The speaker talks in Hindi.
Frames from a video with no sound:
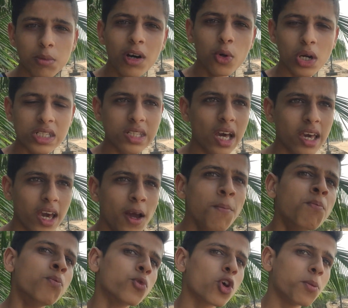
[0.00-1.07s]
लगभग वैसा ही है
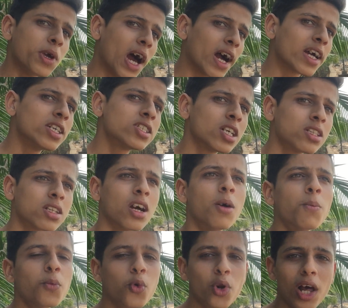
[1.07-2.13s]
तो अभी आगे चलते हैं
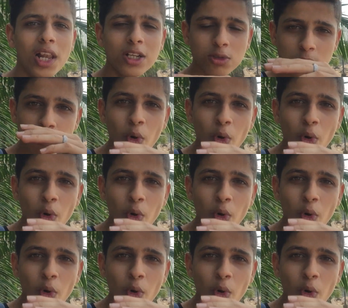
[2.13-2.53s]
हम पूरा